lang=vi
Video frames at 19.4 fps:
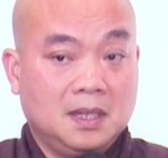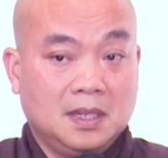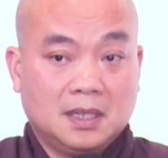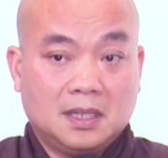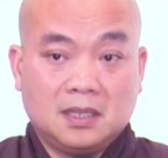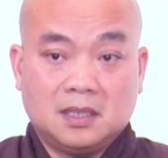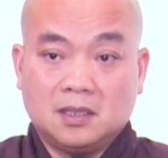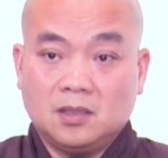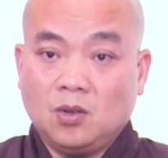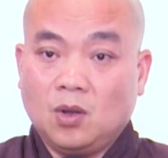
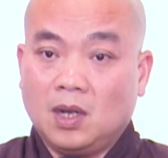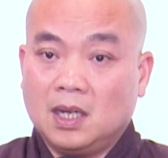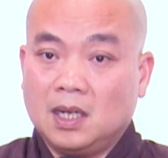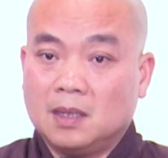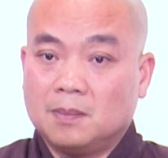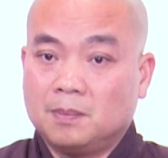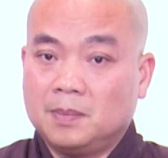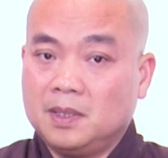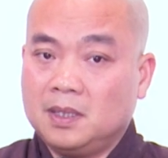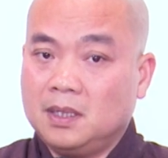Cái sự hòa
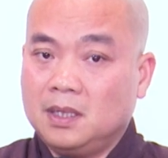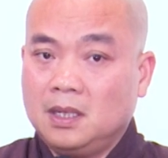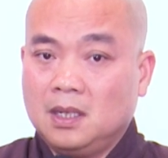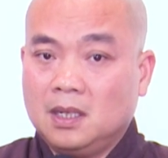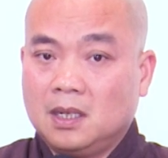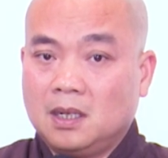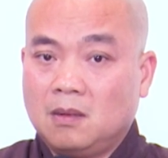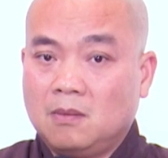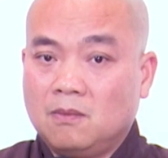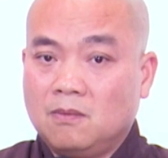hợp đó,
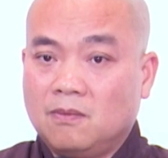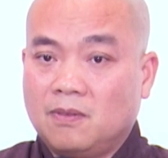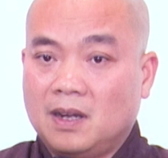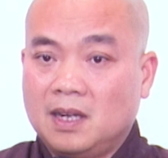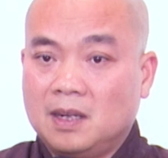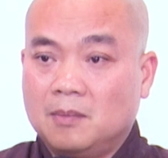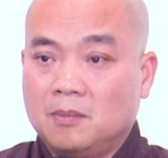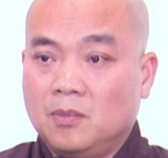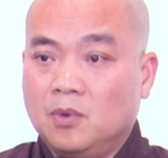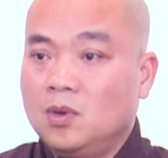không phải
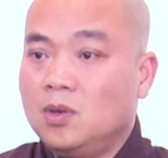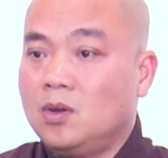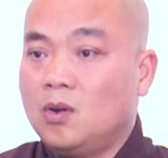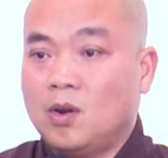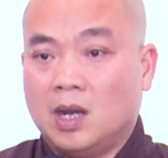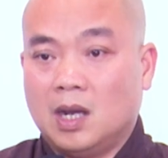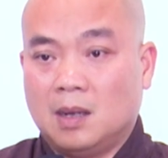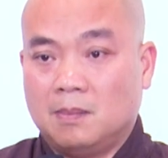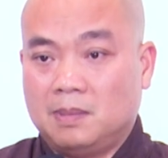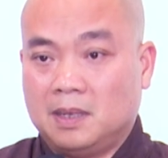là muốn
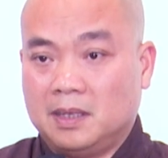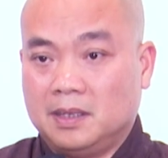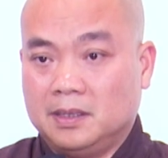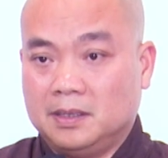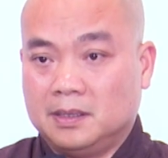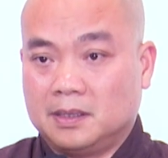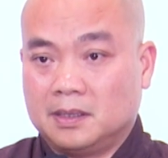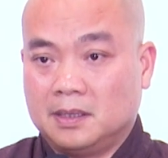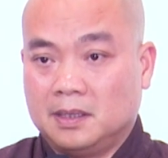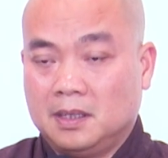hòa hợp là
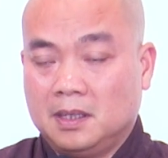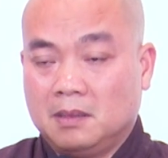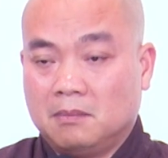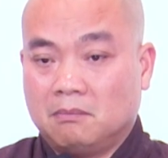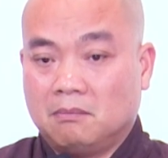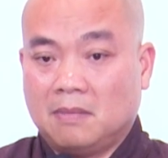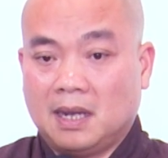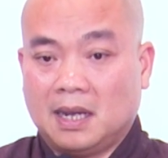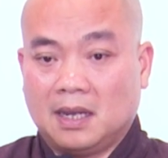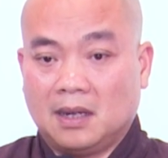được,
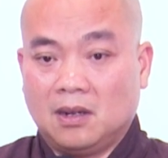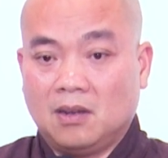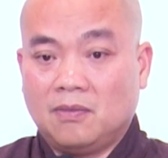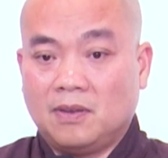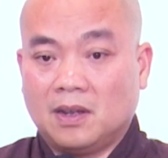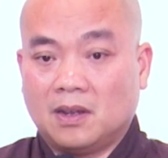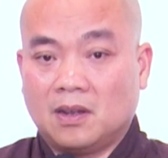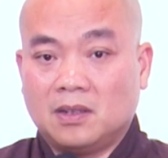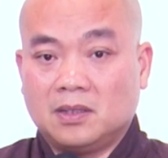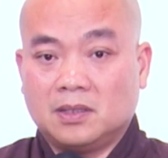mà nó
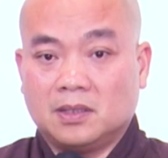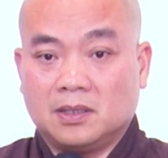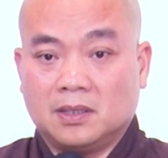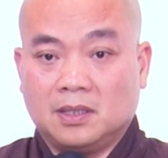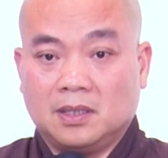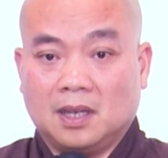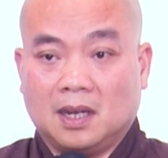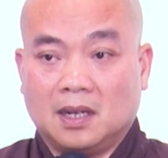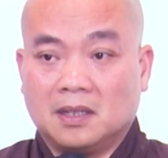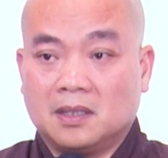phải có sự
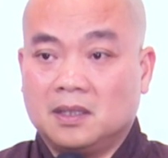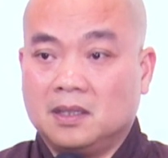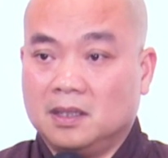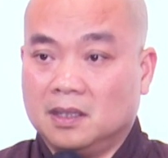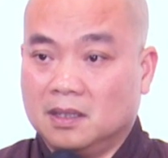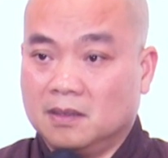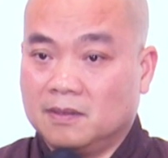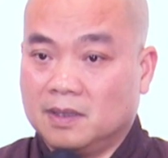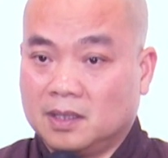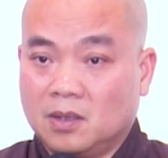nhận
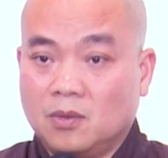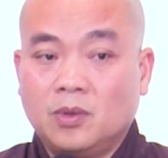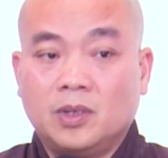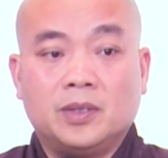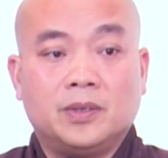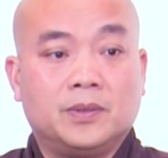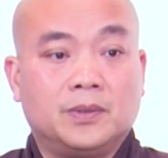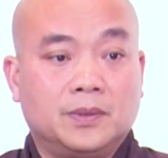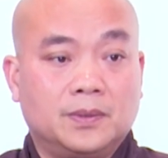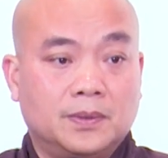diện và thấu
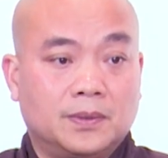hiểu.